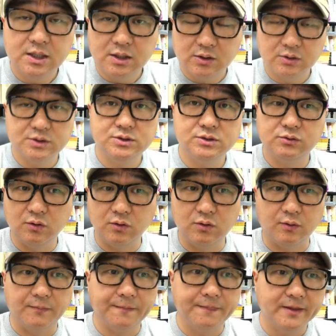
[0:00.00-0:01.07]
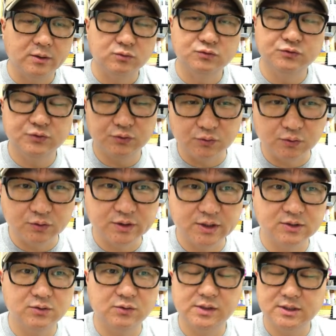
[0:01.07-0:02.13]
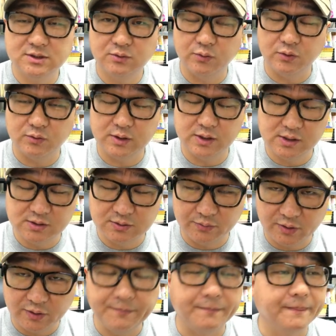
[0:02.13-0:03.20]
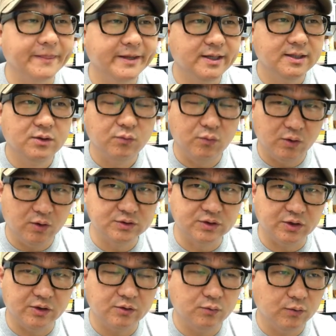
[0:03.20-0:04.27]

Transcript: 이런 식으로 구조도 이렇게 소리내서 외우, 읽으면 외워져요.